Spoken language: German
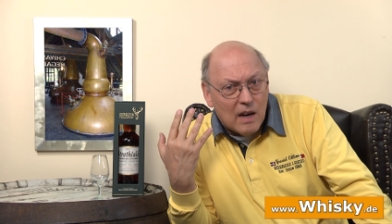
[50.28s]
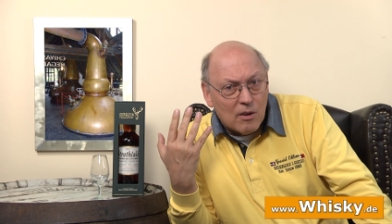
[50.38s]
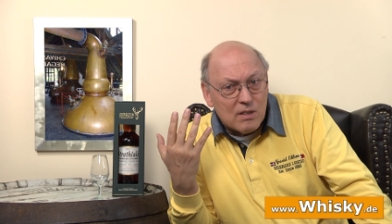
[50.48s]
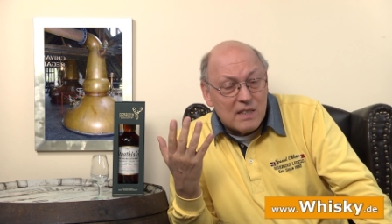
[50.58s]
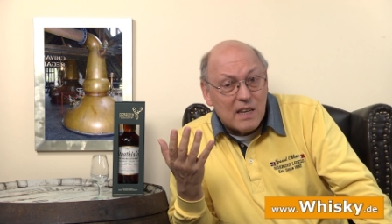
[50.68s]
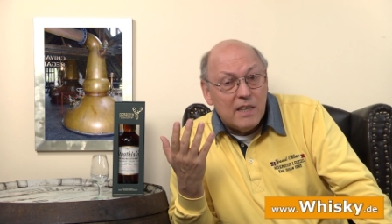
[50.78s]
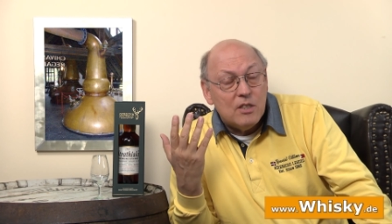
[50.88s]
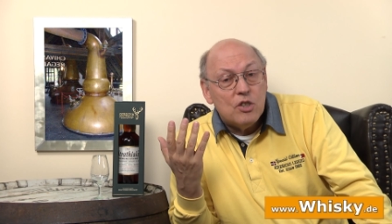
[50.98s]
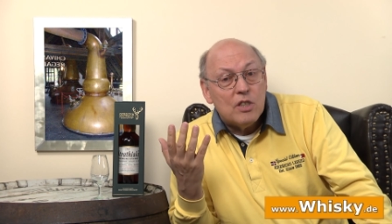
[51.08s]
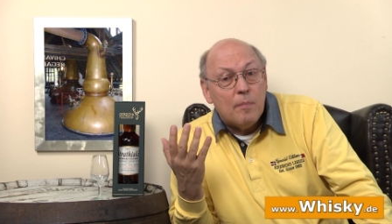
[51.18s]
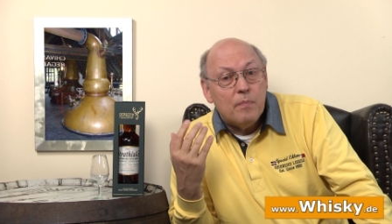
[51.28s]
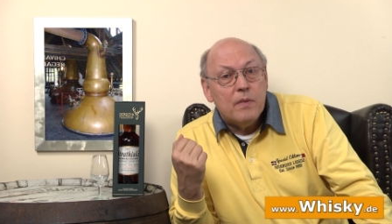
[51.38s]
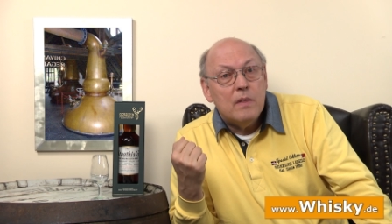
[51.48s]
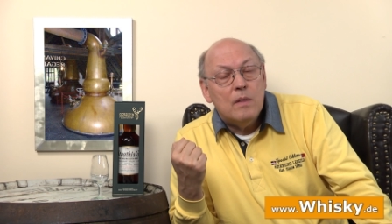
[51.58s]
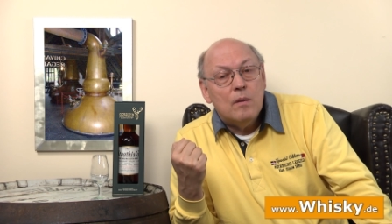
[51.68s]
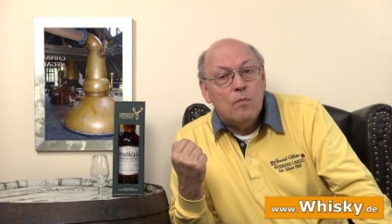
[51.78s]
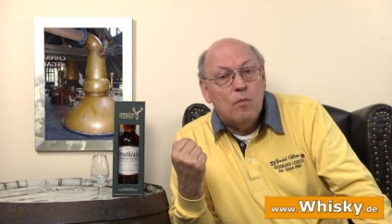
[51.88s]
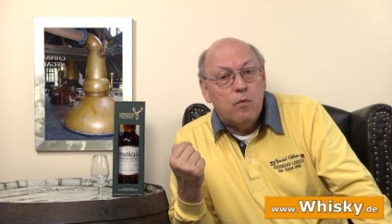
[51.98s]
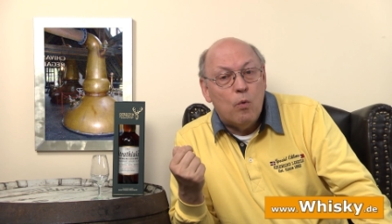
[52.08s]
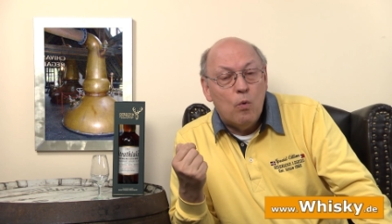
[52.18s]
aus Zeiten standen,
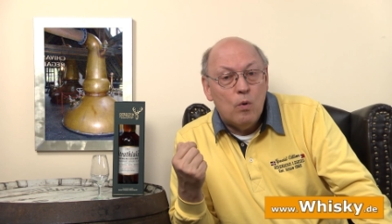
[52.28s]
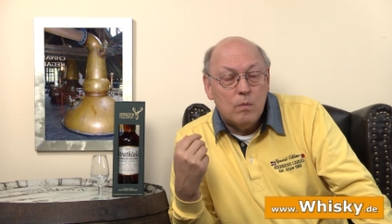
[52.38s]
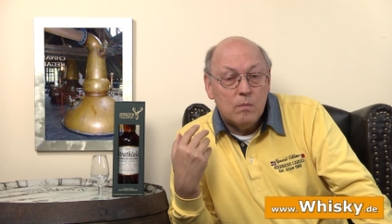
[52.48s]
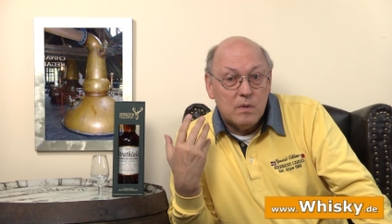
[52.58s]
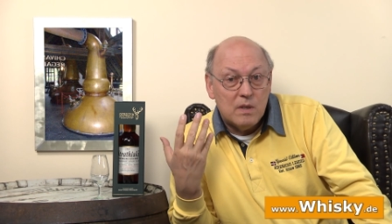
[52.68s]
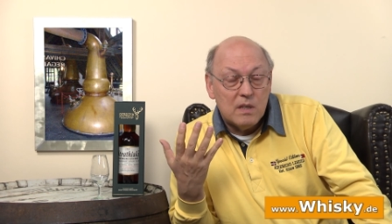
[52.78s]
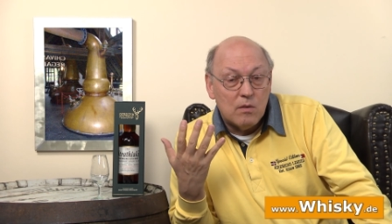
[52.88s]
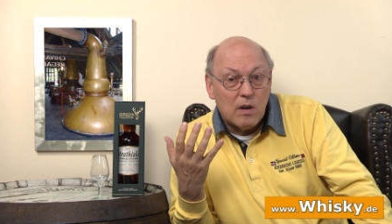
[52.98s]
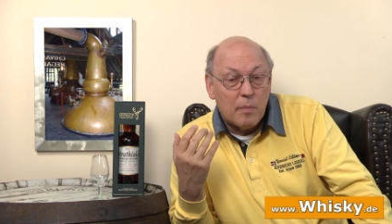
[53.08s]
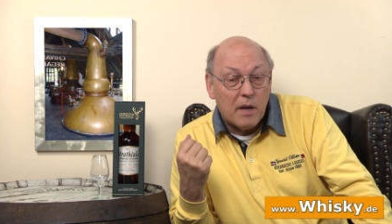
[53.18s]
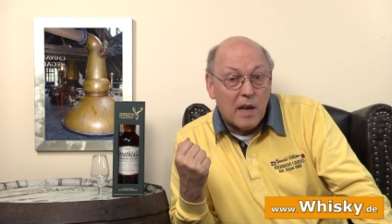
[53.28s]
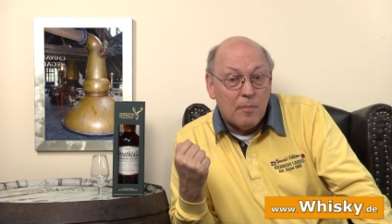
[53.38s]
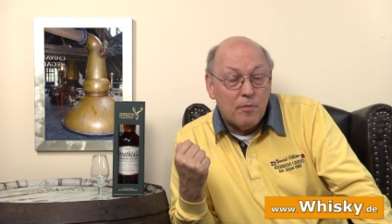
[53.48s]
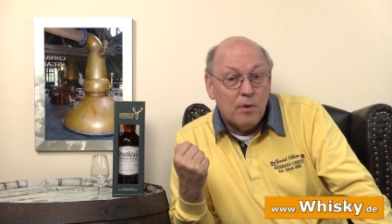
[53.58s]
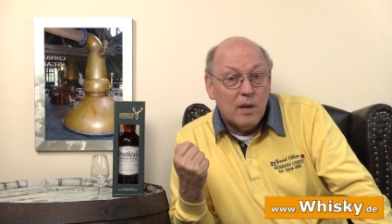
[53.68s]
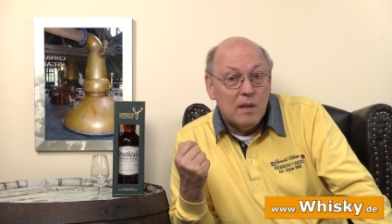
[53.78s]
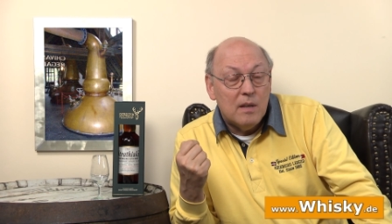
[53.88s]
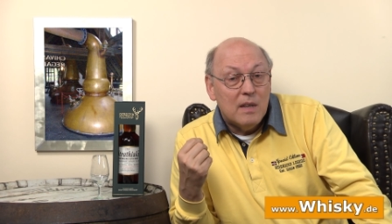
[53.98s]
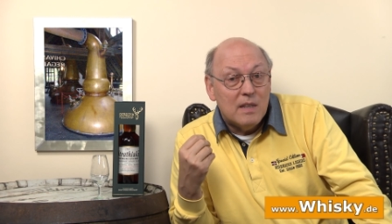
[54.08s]
wo dieser unabhängige Abfüller